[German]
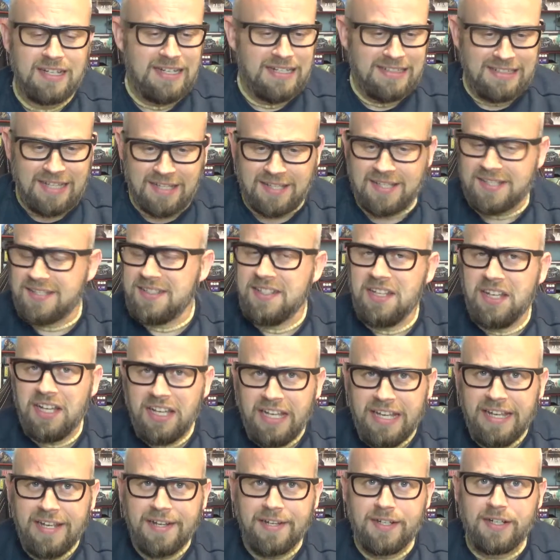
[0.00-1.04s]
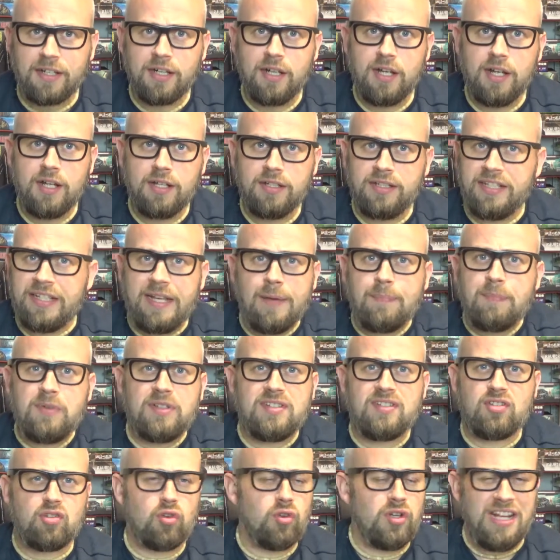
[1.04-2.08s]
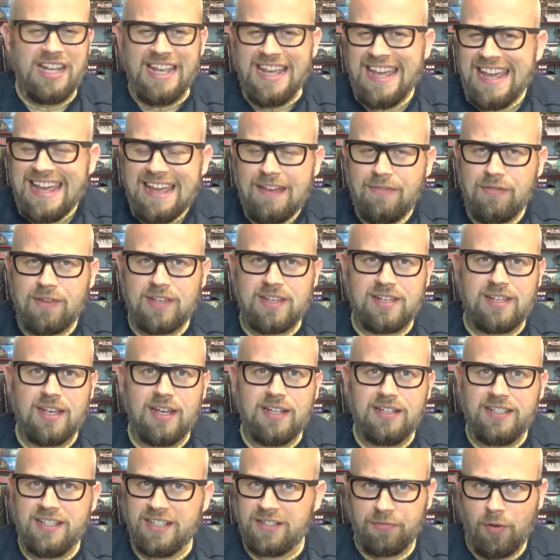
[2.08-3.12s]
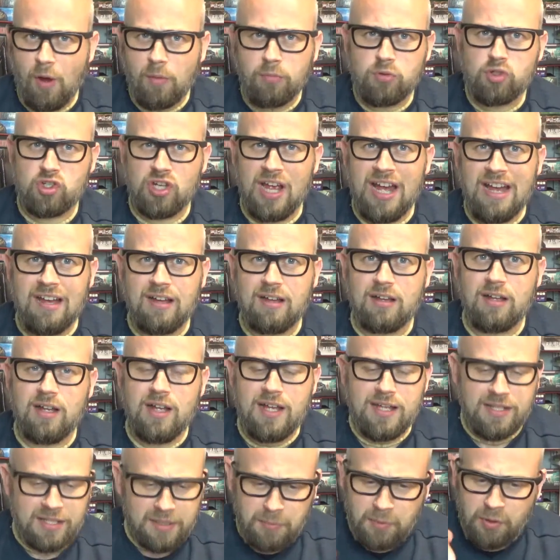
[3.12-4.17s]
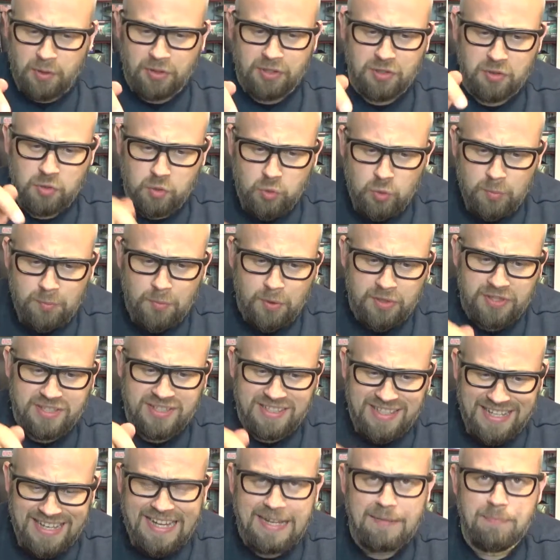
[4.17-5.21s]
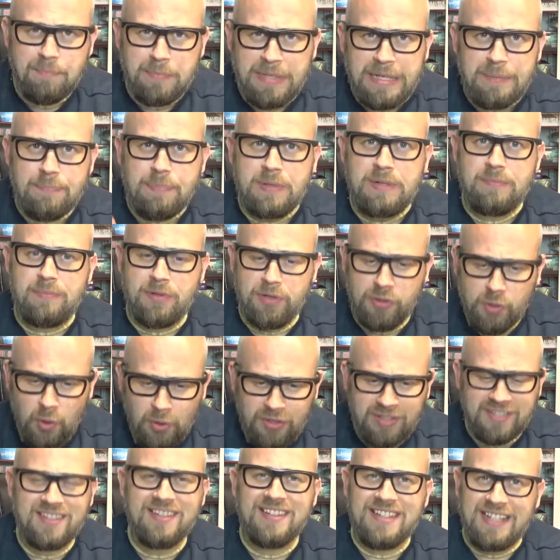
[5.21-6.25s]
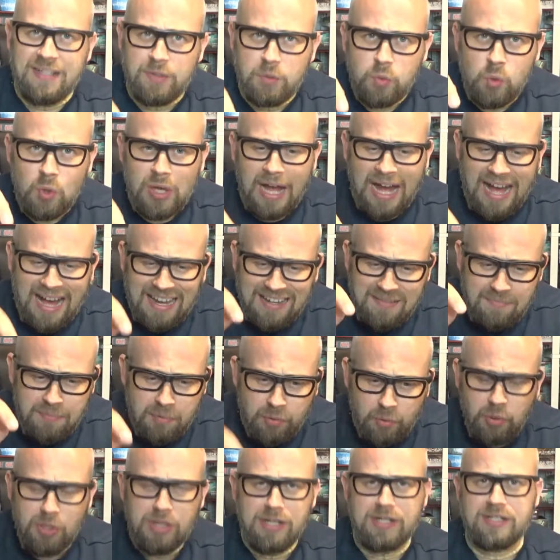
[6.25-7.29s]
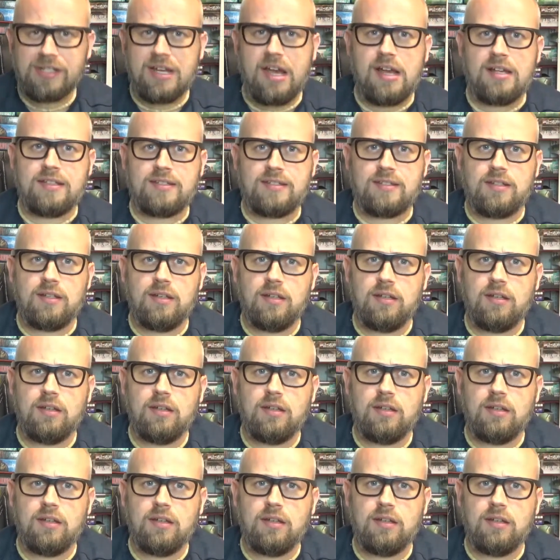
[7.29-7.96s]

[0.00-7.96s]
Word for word: Das ist eine Regel. Die gibt es schon ewig. Die ist vom Schach. Das bedeutet, du musst den Miepel benutzen, den du gerade berührt hast.